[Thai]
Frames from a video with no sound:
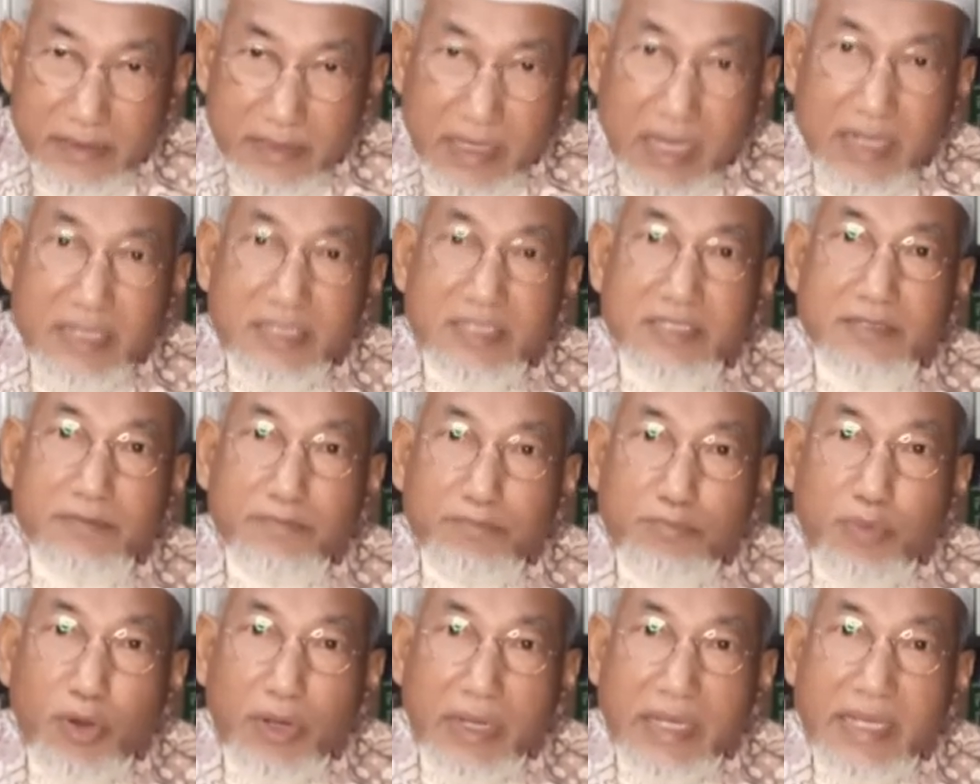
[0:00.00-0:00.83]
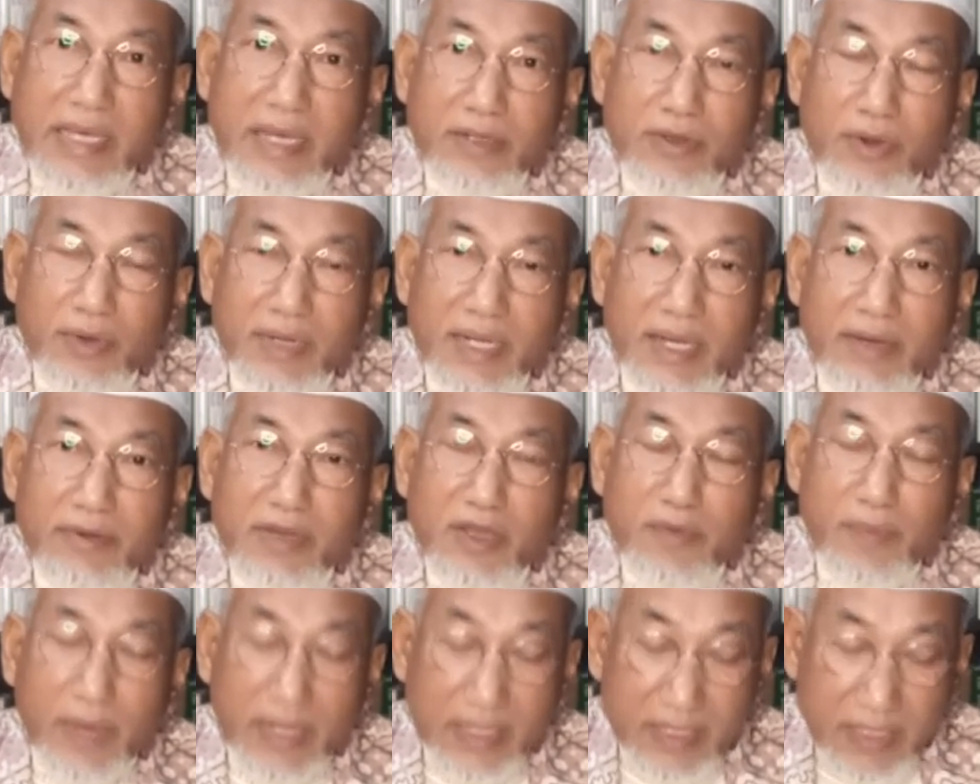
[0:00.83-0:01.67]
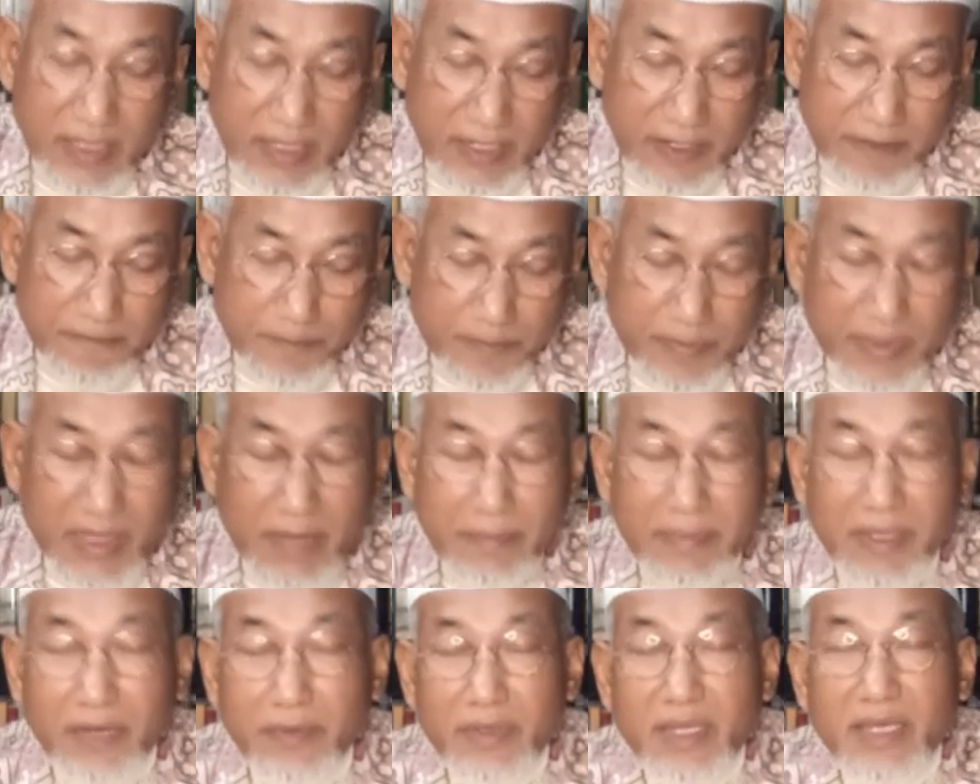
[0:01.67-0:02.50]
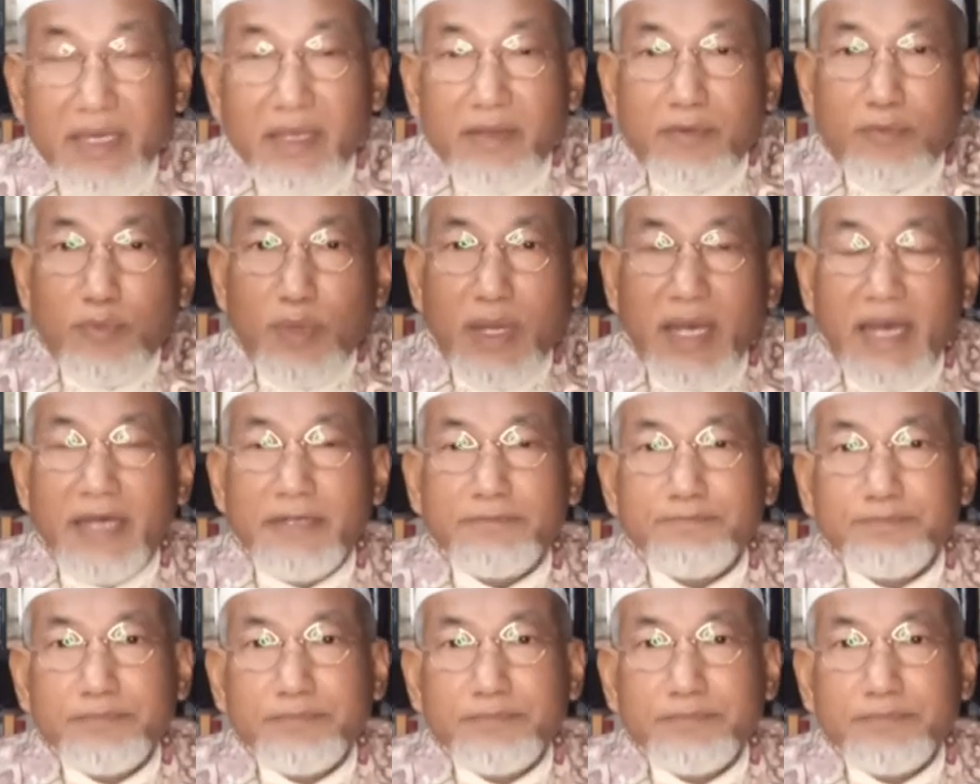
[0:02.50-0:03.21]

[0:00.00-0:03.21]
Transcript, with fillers: ดารสบทเรียนของเราในวันนี้ทำให้เราได้เห็นว่า